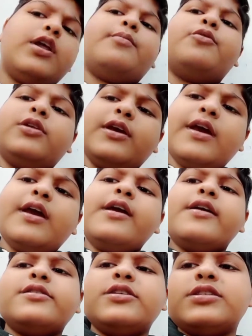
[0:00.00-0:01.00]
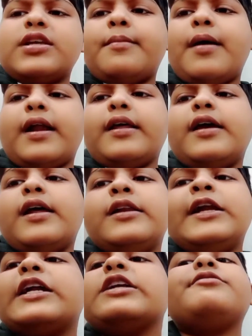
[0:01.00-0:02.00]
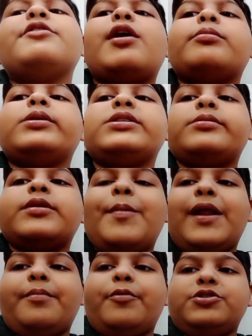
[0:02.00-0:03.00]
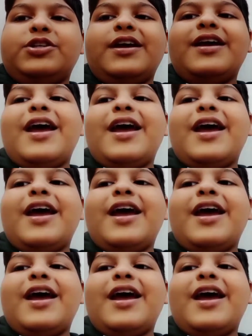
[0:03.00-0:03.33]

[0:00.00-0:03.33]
ना भूलिए जिससे हमारे लेटेस्ट वीडियो आप तक सबसे पहले पहुँचे